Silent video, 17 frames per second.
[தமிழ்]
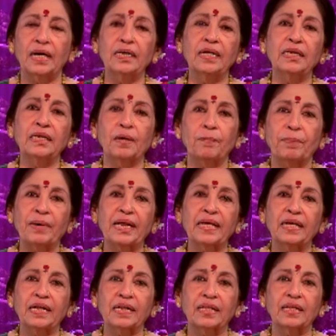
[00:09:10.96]
கண்ணனுக்கு
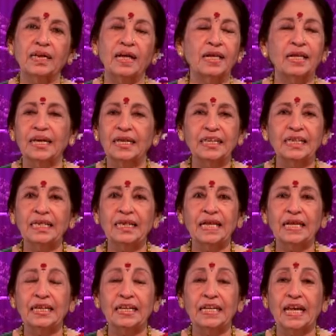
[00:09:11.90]
படைக்கிறதுனால
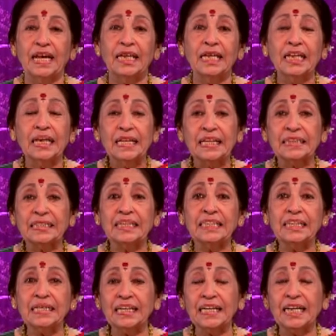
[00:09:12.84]
இல்லை இல்லை
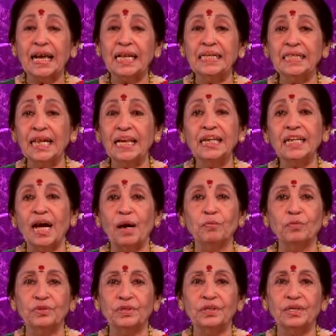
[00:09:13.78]
திருக்கண்ணல்
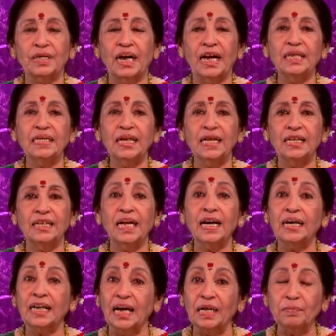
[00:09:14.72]
அமுது கண்ணல்னா
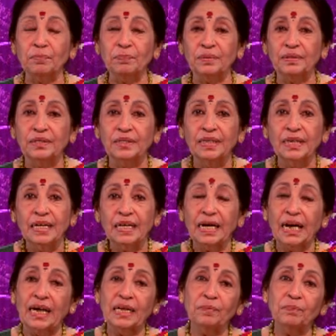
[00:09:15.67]
கரும்பு
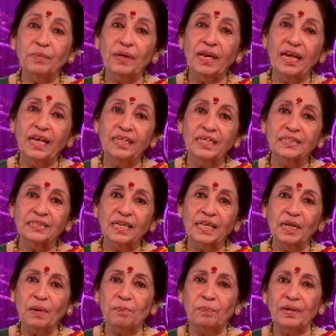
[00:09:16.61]
கரும்புலேருந்து
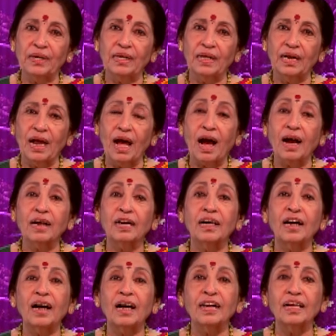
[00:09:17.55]
செய்யப்படுகிற
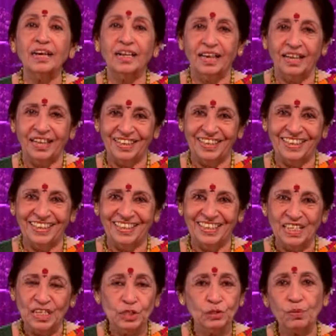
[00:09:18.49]
அக்காரக்கனி
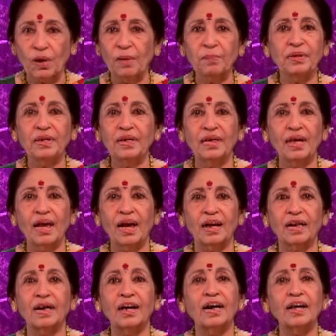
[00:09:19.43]
சுவாமியே
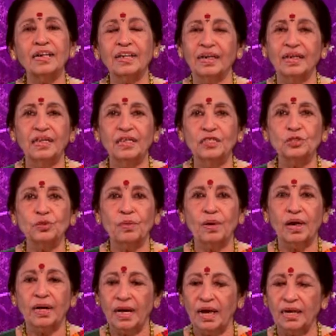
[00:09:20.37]
அக்காரக்கனின்னு
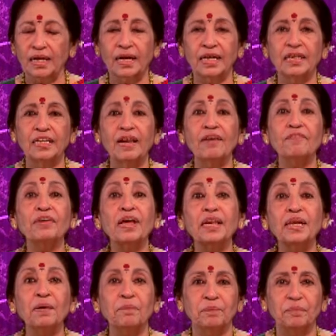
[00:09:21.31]
சொல்லுவோம் அக்காரக்கனின்னா
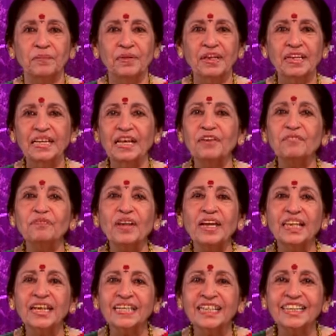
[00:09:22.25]
வெள்ளம் என்
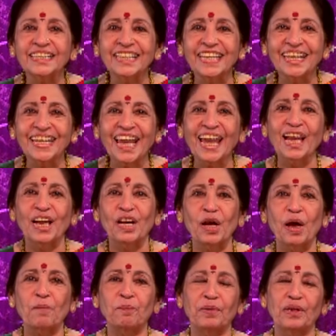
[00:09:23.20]
வெள்ளக்கட்டியே
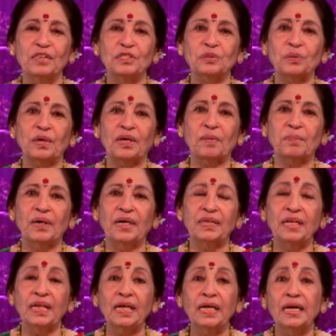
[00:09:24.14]
அப்படின்னு சொல்கிற
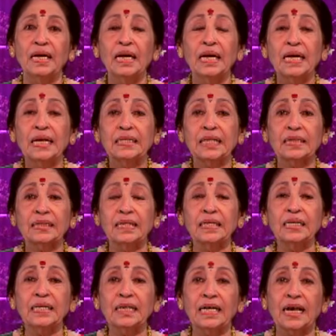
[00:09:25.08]
மாதிரி இந்த
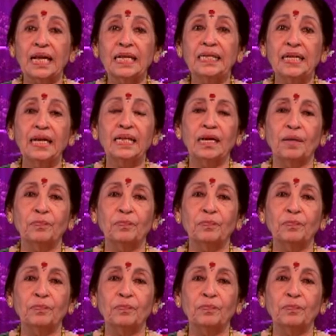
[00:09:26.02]
திருக்கண்ணல்